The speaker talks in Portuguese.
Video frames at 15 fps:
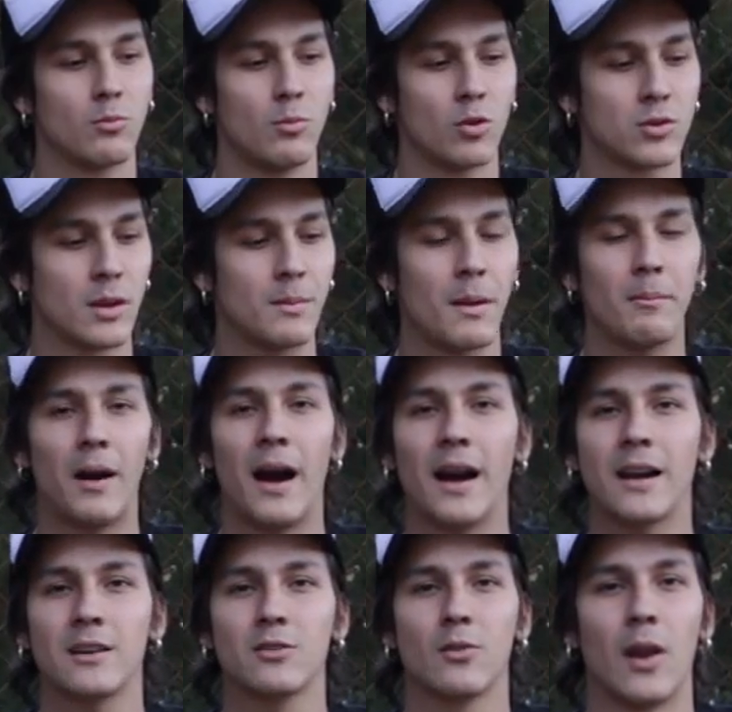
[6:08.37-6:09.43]
montamos a
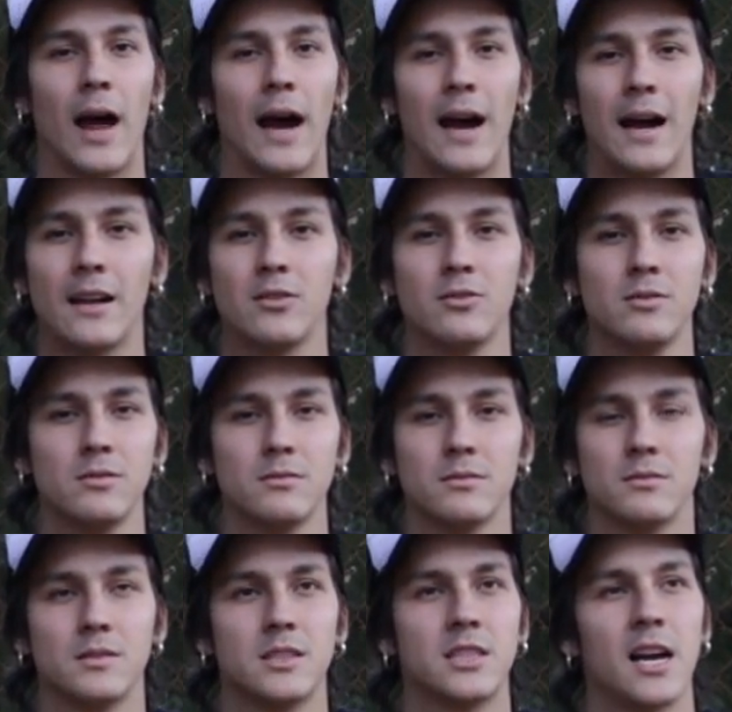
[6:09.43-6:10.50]
barraca do lado,
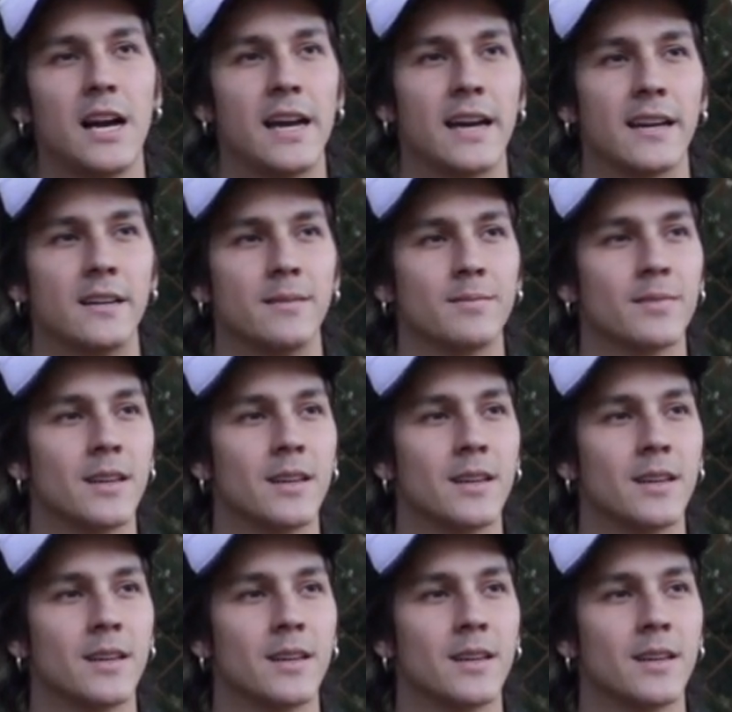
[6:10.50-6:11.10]
já era.